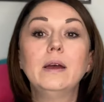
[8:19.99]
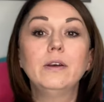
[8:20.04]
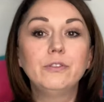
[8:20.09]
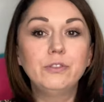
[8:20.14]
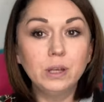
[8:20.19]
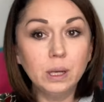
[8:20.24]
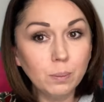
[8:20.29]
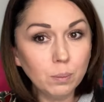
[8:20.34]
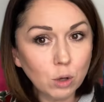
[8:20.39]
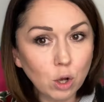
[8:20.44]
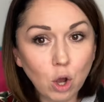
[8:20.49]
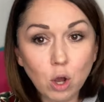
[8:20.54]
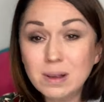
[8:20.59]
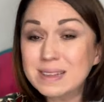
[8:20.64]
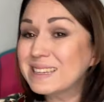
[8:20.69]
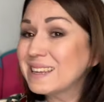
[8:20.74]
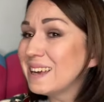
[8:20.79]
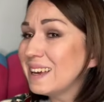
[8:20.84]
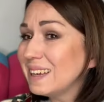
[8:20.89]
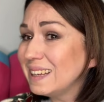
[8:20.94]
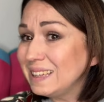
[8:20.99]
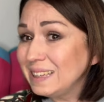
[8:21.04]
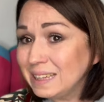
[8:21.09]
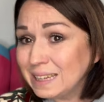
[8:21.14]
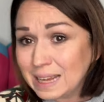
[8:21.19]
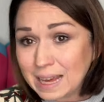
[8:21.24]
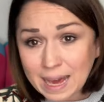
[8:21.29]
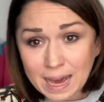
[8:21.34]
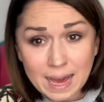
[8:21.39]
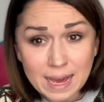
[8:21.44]
Film KOS
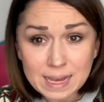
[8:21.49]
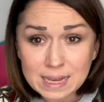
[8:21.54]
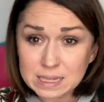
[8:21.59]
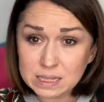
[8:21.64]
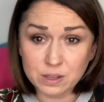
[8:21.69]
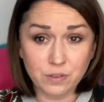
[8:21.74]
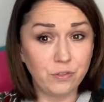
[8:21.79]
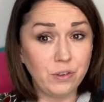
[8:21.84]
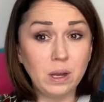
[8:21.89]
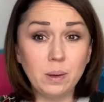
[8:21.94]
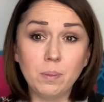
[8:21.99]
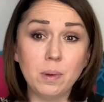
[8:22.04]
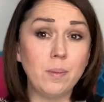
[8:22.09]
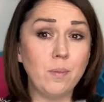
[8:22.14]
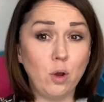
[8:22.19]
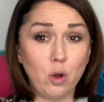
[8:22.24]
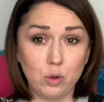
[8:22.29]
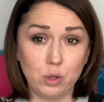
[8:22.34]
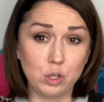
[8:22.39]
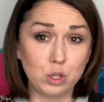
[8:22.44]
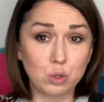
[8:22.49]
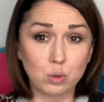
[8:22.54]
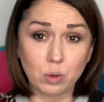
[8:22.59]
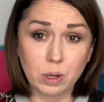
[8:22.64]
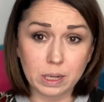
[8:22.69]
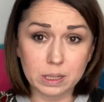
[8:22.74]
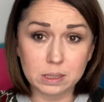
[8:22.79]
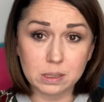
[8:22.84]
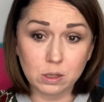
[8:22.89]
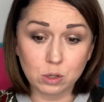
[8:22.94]
nie jest filmem o
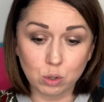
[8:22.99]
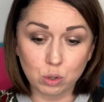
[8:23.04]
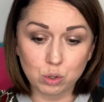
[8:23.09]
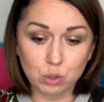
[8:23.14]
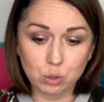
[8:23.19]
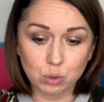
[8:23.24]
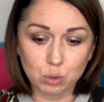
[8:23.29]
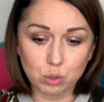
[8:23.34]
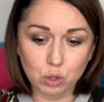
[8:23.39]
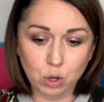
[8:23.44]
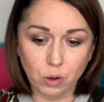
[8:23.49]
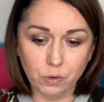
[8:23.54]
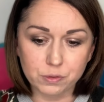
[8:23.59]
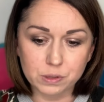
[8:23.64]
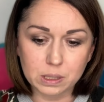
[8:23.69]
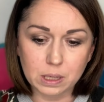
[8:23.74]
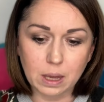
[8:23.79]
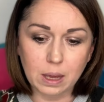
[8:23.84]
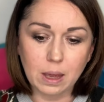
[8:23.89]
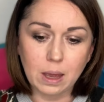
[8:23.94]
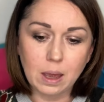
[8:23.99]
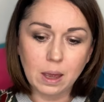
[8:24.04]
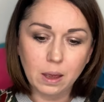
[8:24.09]
insurrekcji kościuszkowskiej.